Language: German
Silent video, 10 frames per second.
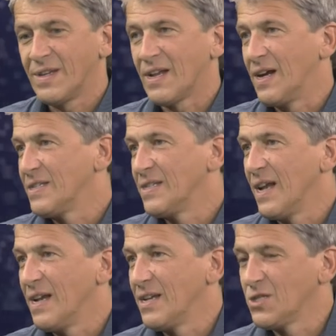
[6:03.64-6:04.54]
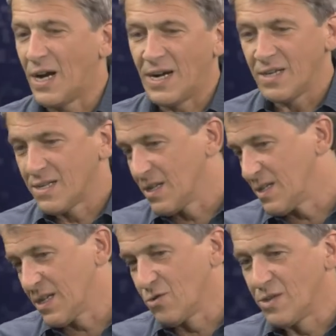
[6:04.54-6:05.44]
wir nicht alles in eine Schale. Ich
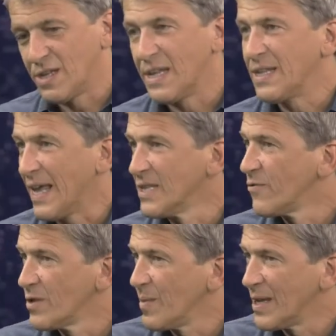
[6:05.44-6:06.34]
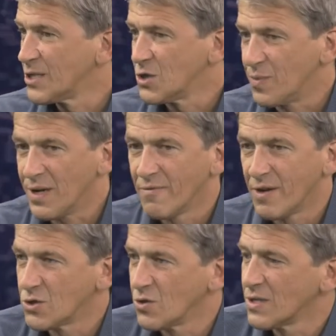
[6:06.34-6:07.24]
sage nur, die Tendenz von dem ersten Spiel
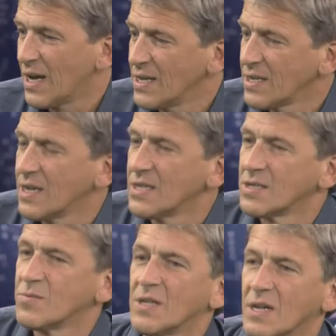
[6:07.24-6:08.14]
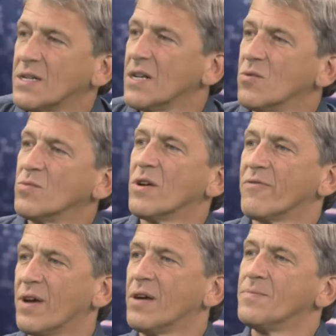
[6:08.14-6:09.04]
war schon dahingehend, dass man sagt, die
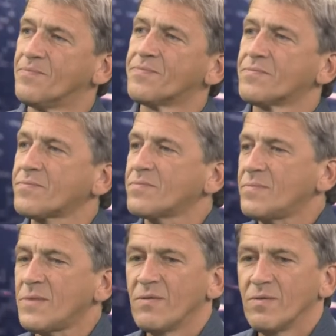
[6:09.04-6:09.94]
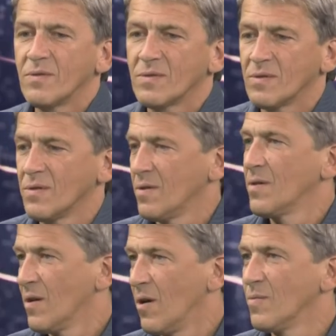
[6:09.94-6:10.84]
Leobendorfer äh,
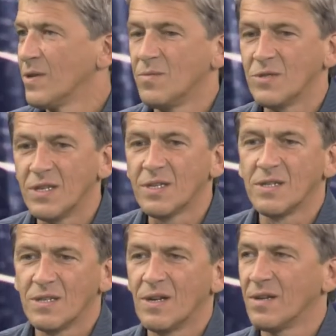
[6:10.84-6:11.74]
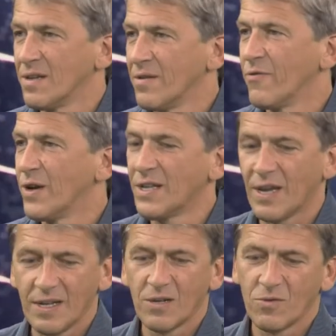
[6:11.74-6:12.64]
auch mit dem Sieg sind halt vorne
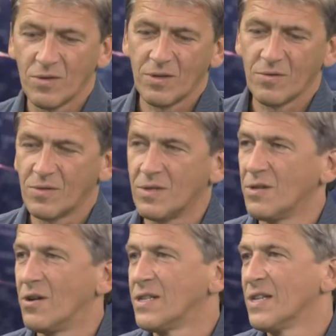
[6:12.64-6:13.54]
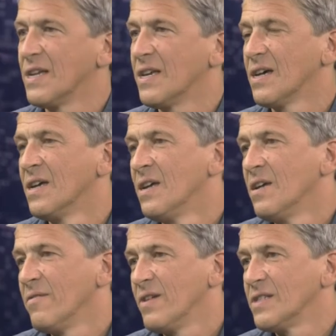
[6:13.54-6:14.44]
drinnen und, und die Neusiedler eher
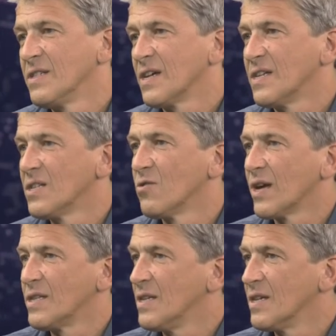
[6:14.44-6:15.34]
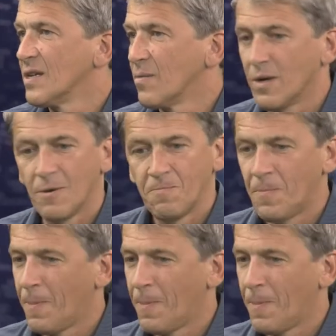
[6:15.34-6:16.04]
werden sich nach hinten orientieren. Aber